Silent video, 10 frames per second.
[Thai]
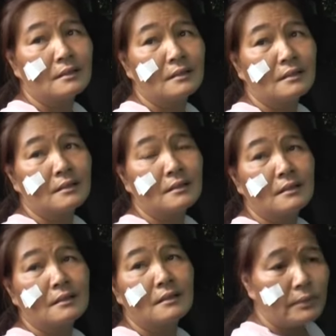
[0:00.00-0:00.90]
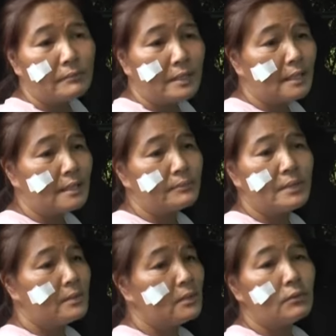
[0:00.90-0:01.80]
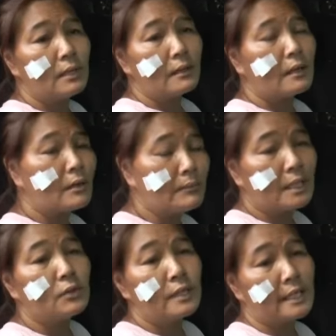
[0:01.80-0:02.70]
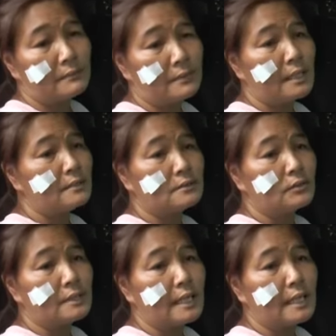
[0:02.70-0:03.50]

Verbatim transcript: เธอยืนยันนะคะว่าน่าจะเป็นเรื่องเข้าใจผิดกันเรา